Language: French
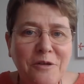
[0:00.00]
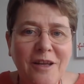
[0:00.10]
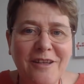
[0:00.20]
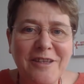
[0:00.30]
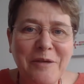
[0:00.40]
sur
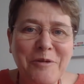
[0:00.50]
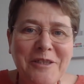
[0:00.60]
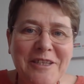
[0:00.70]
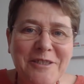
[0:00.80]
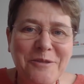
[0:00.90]
la très
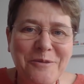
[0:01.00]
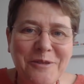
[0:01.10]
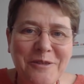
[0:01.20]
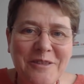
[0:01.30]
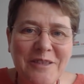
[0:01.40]
bonne question
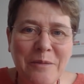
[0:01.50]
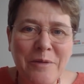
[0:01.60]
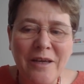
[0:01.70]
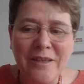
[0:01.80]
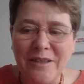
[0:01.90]
de
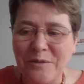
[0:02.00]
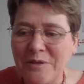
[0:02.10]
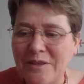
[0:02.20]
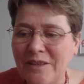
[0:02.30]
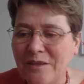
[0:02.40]
Semia qui
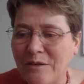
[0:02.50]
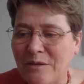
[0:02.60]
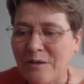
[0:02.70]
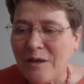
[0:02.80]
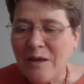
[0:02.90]
nous dit
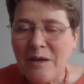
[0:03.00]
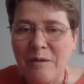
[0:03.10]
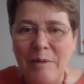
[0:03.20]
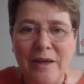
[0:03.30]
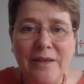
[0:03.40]
euh,
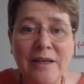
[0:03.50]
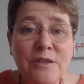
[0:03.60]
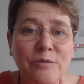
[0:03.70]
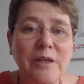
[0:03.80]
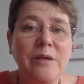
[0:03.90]
bah, quelles
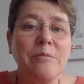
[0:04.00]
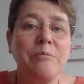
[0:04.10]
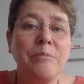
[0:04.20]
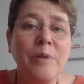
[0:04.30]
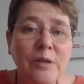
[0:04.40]
sont les
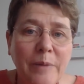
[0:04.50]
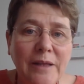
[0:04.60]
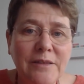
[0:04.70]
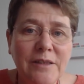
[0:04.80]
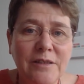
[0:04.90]
bonnes
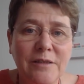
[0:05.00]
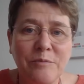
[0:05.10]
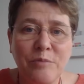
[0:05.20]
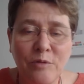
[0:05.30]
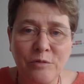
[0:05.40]
pratiques
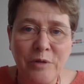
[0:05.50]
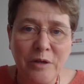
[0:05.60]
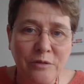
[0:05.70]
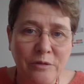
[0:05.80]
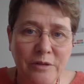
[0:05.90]
pour
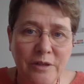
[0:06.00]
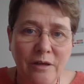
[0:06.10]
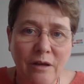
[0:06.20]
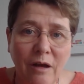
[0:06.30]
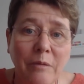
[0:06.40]
conduire l'entretien.
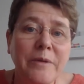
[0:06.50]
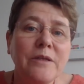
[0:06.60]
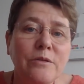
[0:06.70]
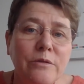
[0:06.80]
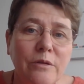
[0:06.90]
Alors
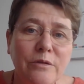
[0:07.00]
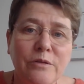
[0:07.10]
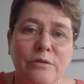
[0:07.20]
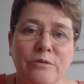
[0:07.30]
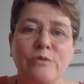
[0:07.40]
bien sûr,
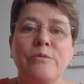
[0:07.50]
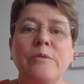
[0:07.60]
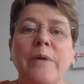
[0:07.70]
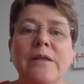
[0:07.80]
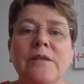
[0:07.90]
ce sont de
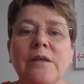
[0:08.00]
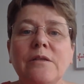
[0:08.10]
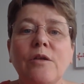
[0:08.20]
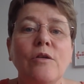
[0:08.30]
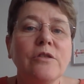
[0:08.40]
bonnes pratiques
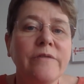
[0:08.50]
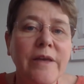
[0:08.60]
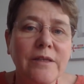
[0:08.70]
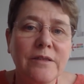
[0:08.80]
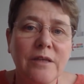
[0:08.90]

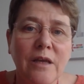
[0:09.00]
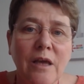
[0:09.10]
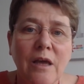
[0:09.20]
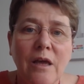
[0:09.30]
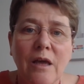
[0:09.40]
transverses
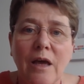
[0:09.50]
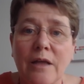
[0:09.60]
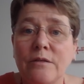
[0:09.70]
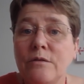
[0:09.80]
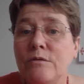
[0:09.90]

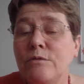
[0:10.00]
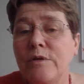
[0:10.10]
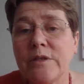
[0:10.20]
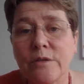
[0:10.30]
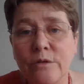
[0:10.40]
à
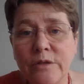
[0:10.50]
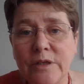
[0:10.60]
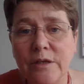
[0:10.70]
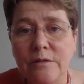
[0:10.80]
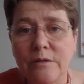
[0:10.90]
tous les
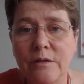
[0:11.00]
entretiens.